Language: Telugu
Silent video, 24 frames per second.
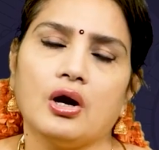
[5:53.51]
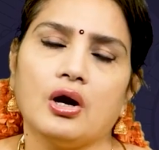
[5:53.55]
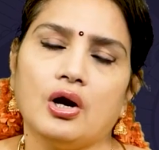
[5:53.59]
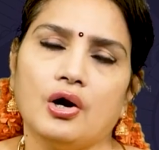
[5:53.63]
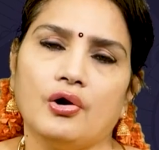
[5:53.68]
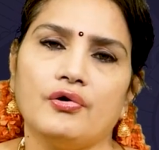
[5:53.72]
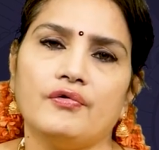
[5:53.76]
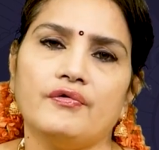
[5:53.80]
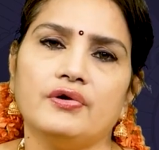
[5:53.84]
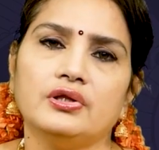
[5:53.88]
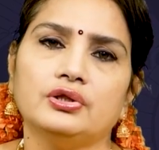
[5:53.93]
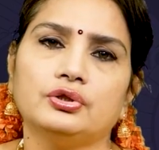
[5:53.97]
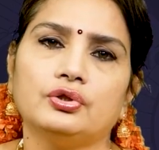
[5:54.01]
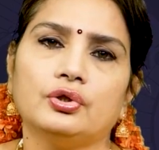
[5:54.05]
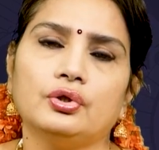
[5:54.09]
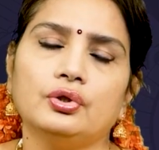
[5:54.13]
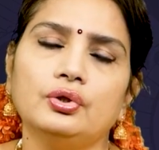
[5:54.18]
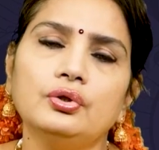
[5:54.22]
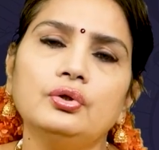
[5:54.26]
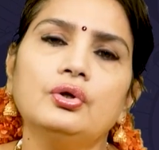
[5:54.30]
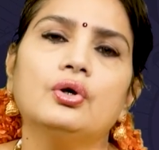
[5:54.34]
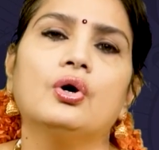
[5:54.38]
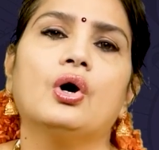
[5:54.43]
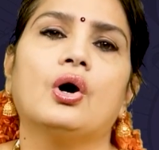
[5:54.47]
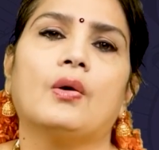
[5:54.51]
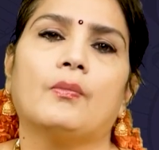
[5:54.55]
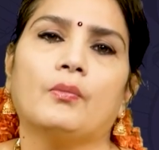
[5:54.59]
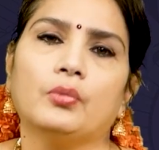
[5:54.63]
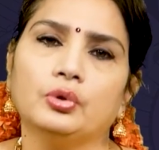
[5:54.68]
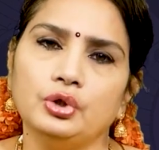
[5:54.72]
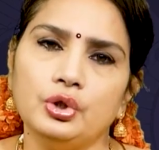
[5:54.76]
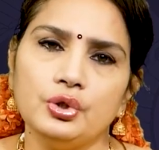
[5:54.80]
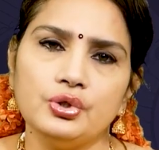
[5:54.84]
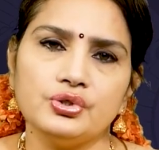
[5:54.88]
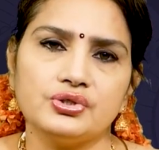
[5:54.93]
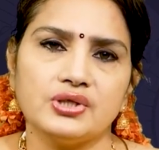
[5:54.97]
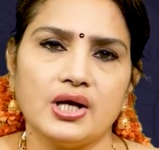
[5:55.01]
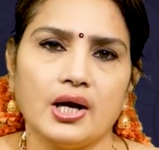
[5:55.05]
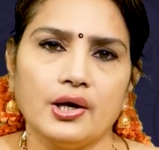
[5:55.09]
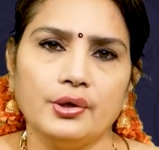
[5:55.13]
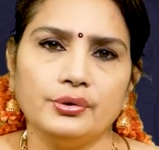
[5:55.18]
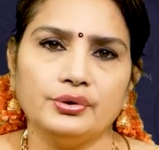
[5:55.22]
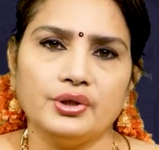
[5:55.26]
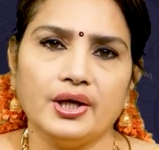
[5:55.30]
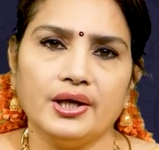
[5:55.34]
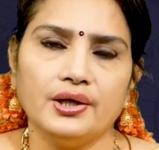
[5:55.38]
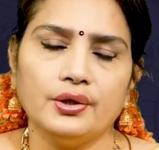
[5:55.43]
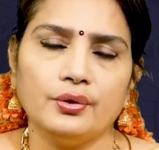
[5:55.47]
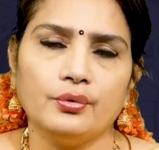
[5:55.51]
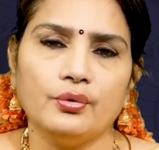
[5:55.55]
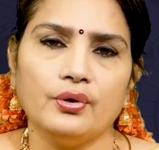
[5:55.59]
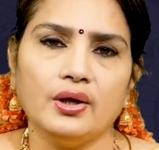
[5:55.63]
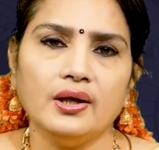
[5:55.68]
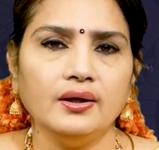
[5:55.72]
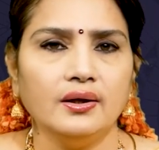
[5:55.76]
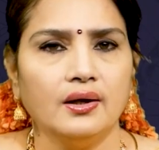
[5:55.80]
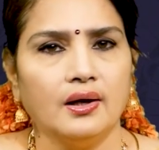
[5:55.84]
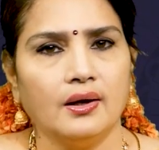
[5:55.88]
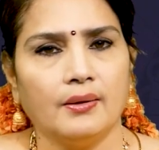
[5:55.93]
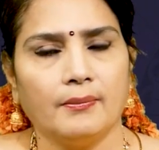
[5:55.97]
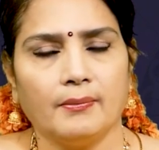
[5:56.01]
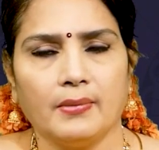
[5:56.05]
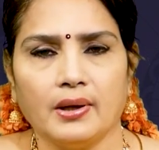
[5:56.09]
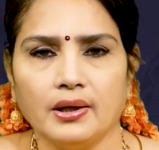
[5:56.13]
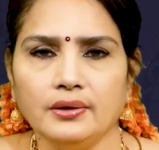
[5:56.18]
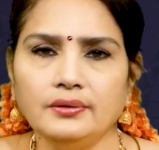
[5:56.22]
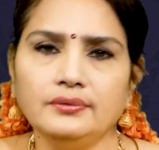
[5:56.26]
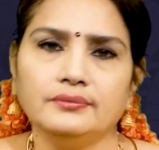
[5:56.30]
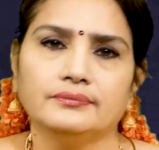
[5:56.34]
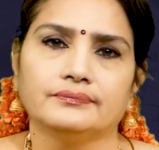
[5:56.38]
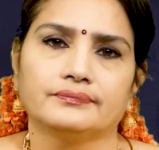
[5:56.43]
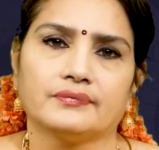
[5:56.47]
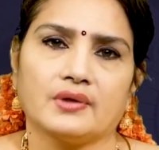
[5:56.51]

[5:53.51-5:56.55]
గౌరవంతోనో ముందుకు సాగుతాయని కూడా మనం